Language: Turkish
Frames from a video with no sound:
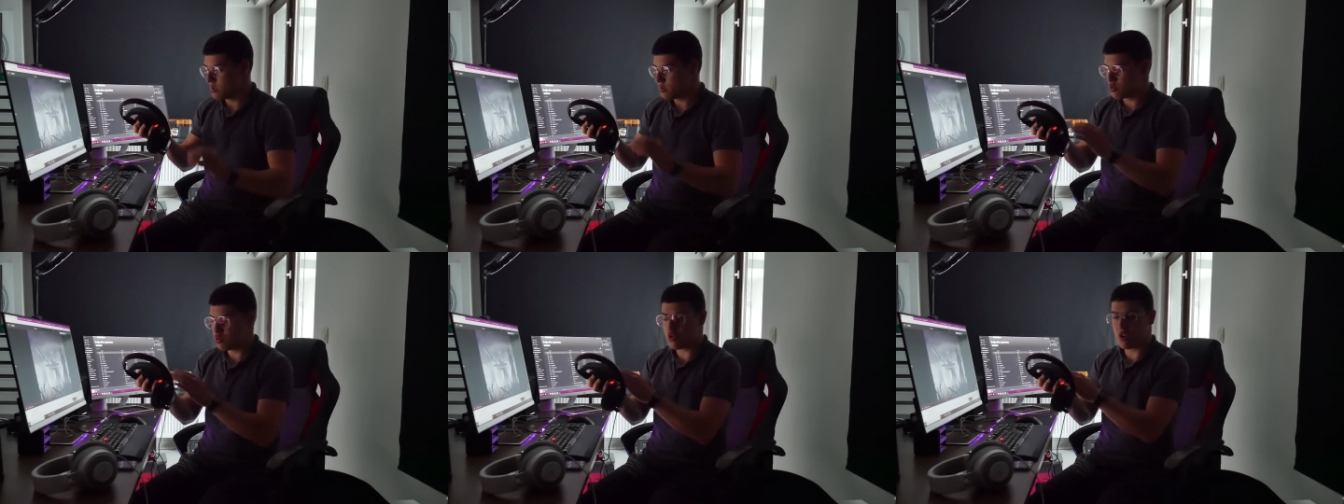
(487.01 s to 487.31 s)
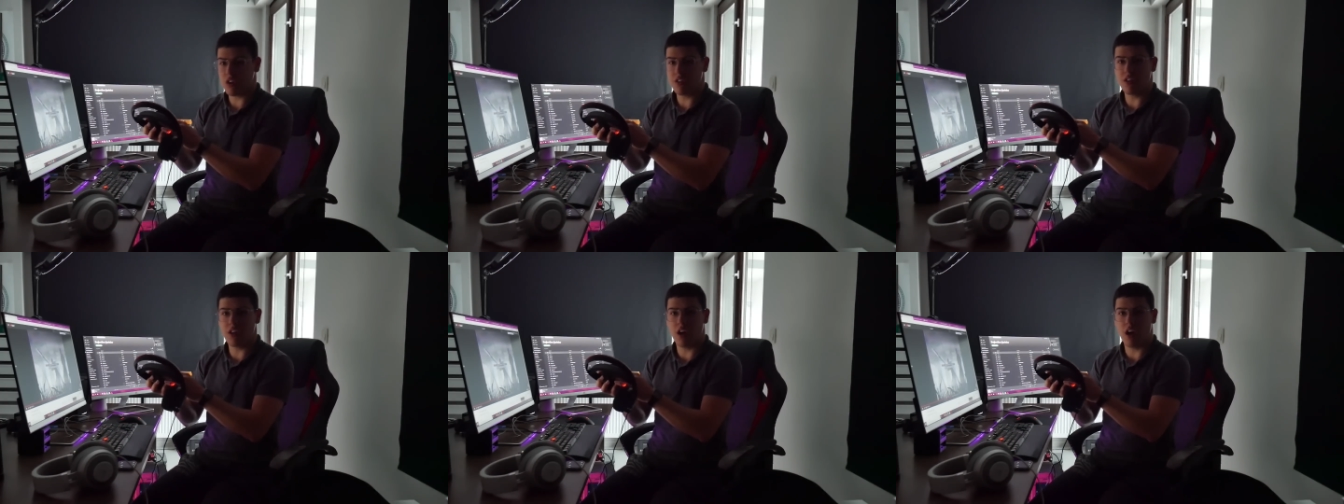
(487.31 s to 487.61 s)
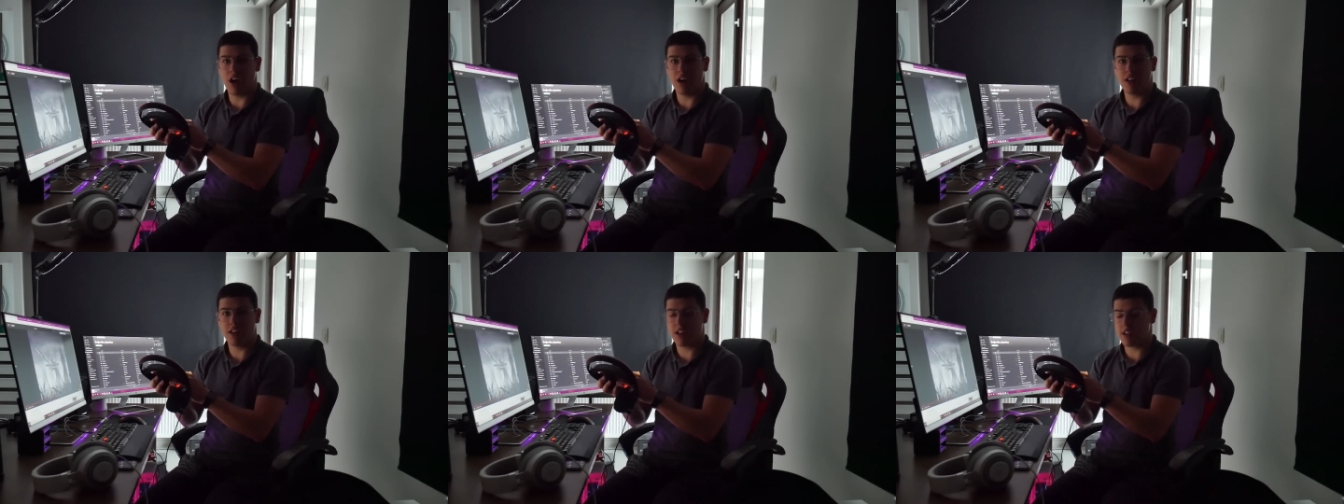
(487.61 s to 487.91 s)
Şu
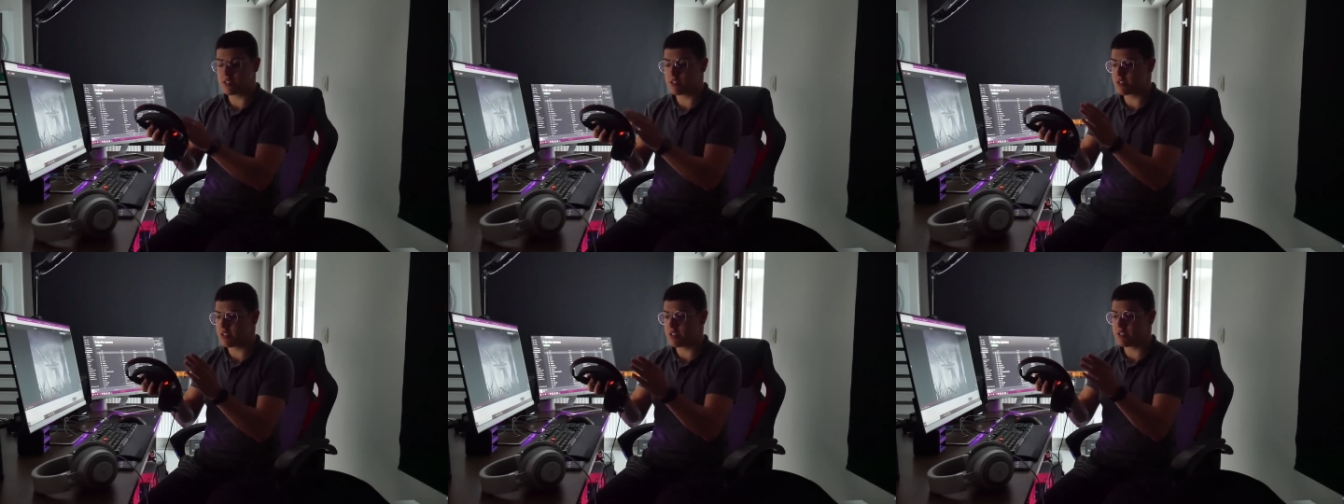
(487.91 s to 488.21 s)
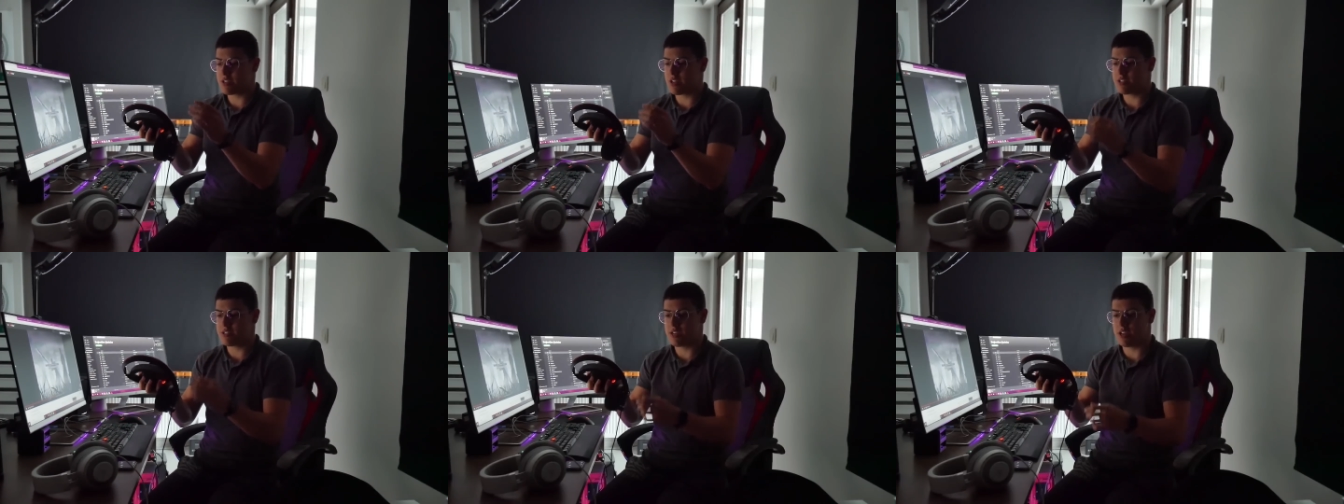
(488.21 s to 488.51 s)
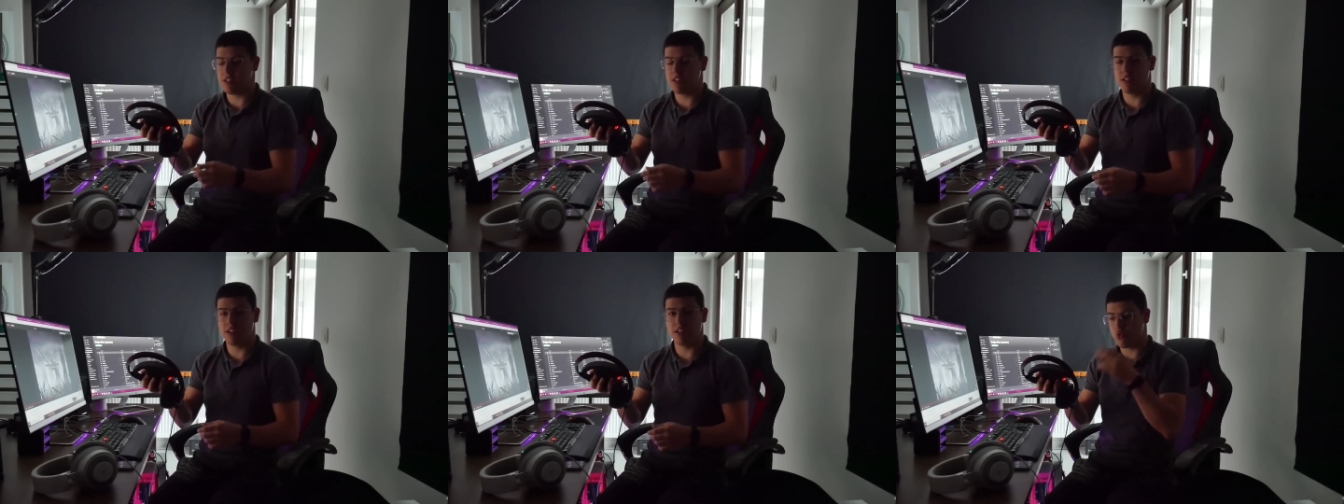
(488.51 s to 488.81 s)
anda hali hazırda
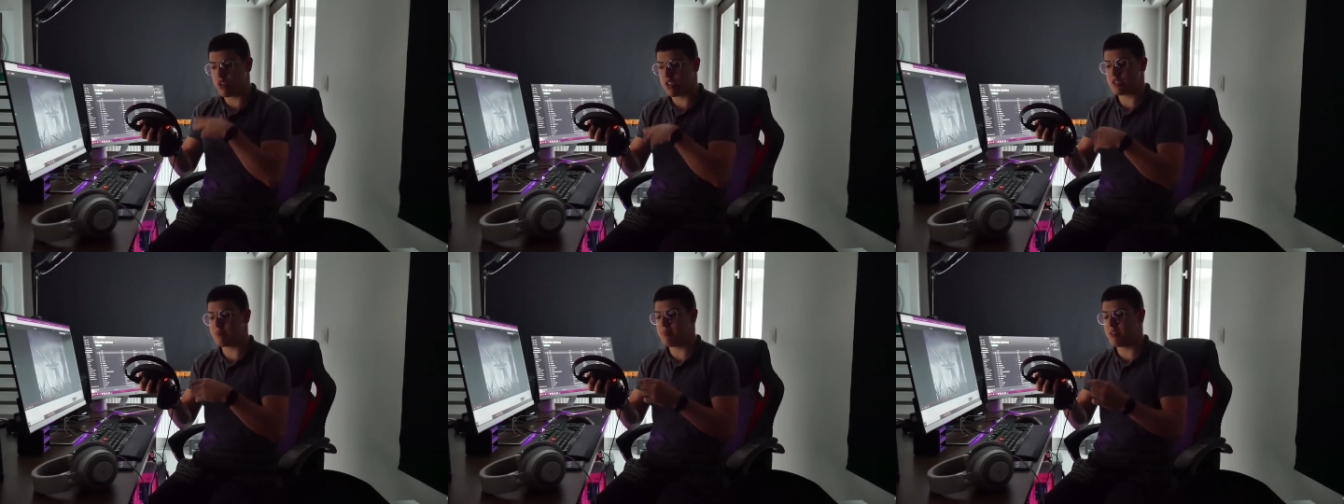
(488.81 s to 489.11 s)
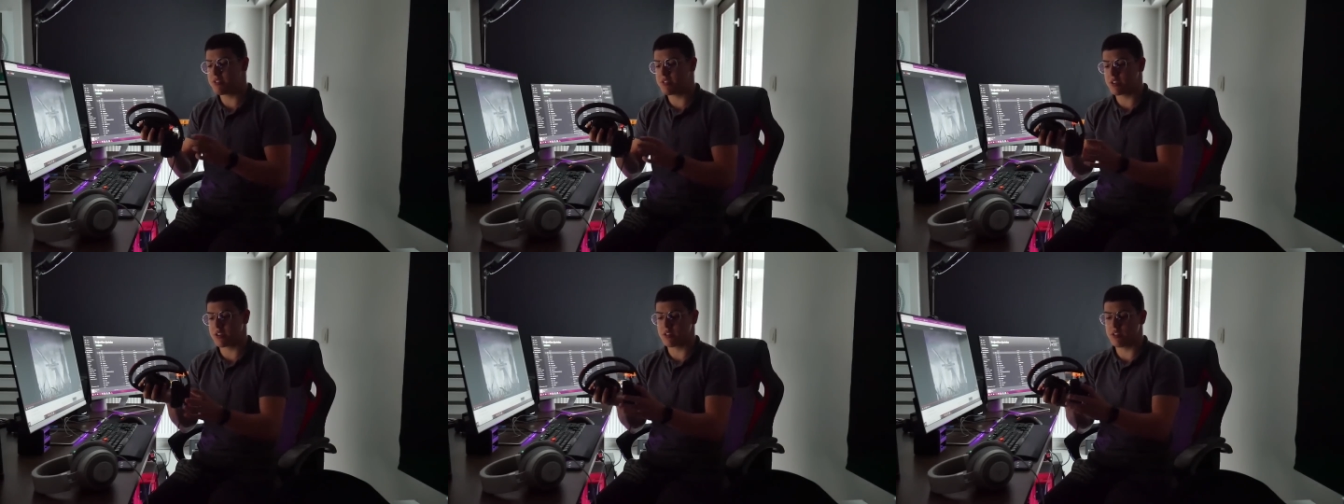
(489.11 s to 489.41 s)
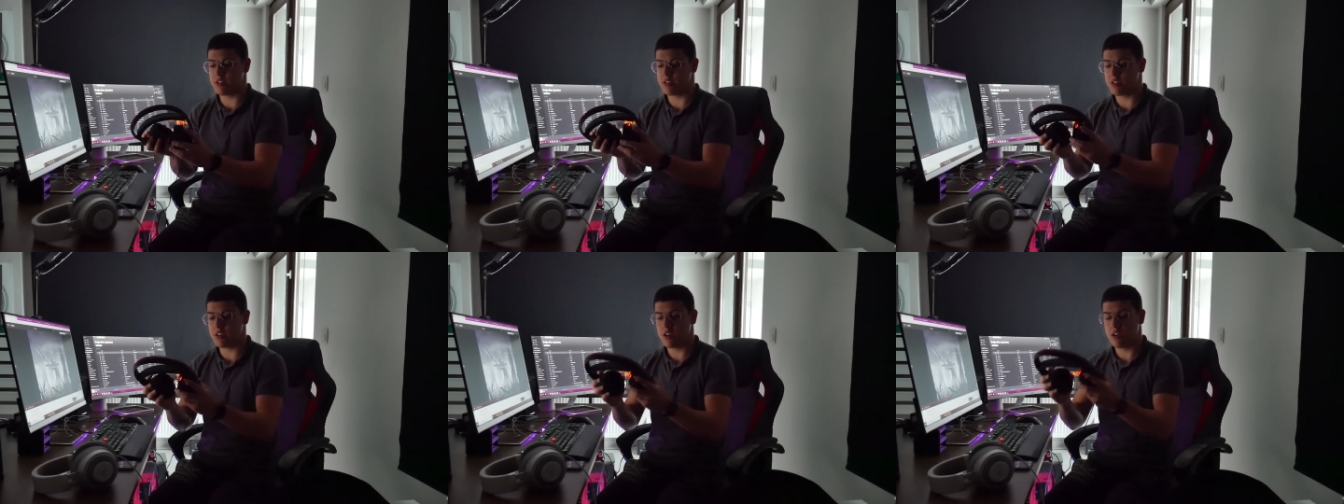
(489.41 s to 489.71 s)
zaten e, USB
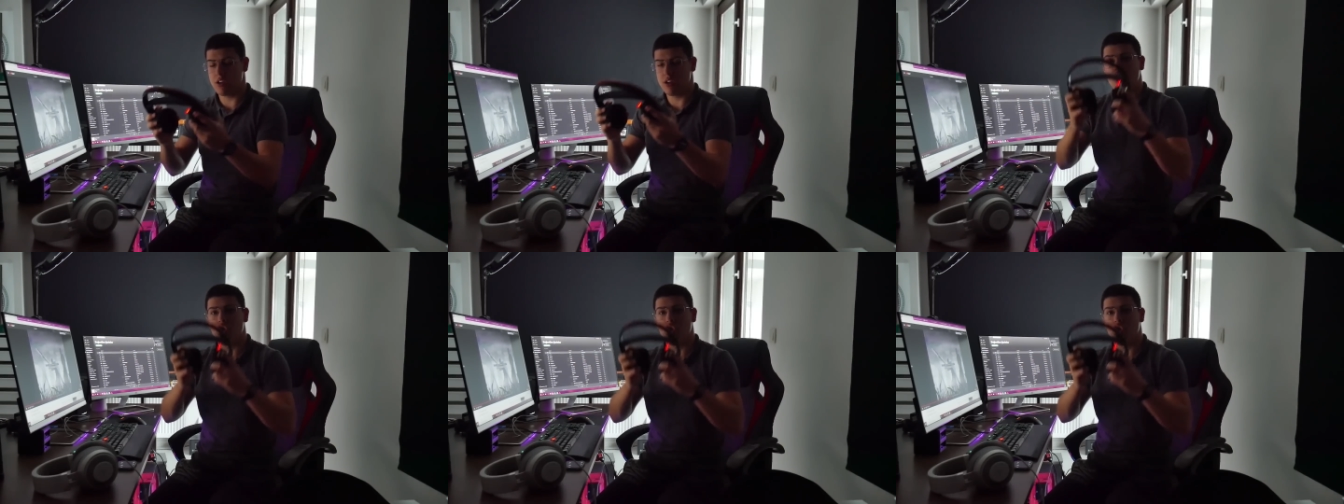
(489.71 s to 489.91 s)
takılıydı.